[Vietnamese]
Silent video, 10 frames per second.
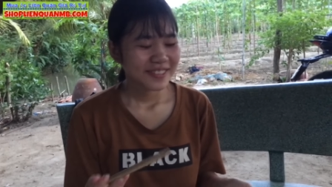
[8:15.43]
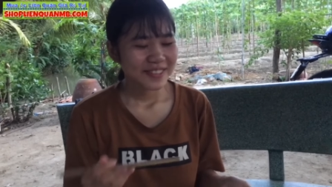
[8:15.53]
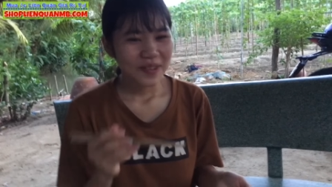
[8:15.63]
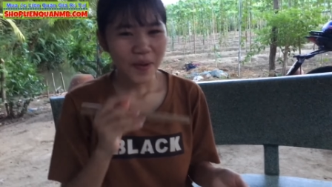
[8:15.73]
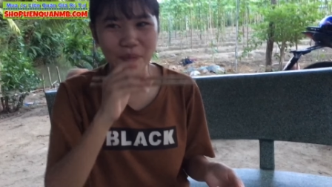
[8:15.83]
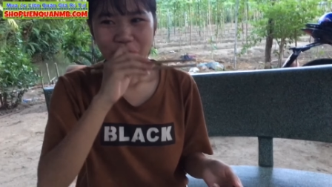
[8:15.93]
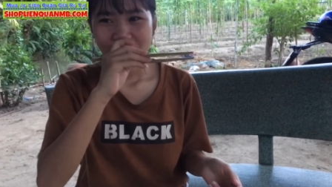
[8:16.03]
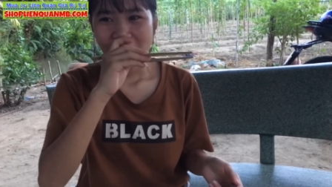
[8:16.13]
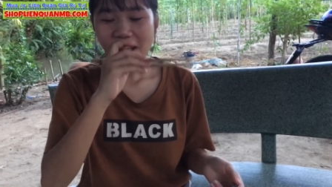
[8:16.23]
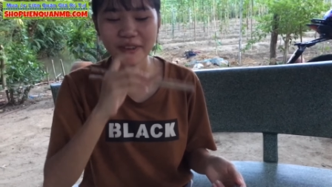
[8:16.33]
ăn cá thử coi
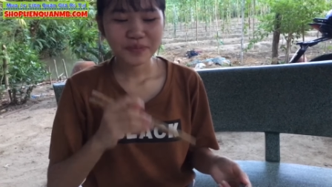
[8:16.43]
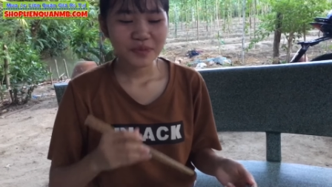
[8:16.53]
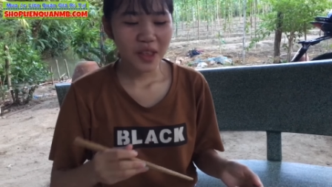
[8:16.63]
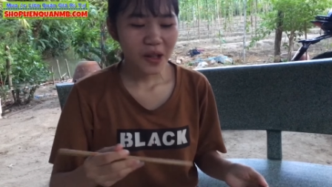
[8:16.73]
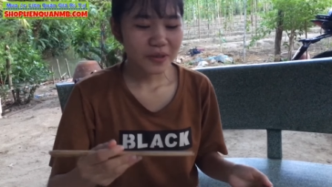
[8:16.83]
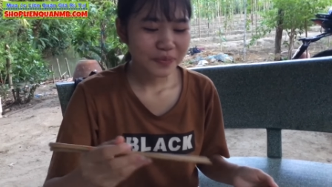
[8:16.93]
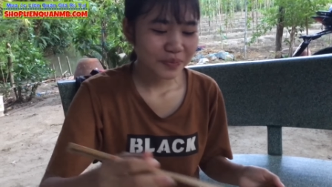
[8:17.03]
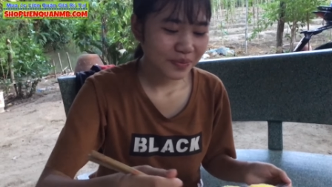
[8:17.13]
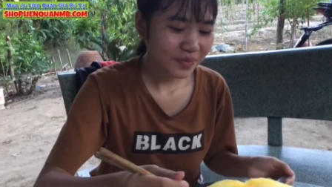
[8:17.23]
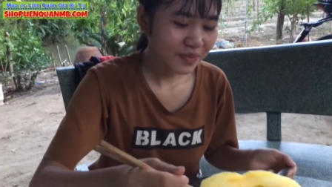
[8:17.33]
ăn cá thử coi
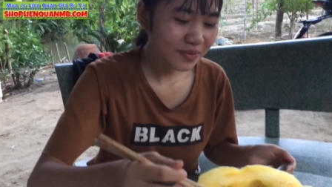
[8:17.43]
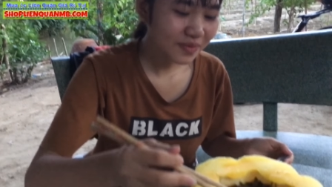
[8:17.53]
gấp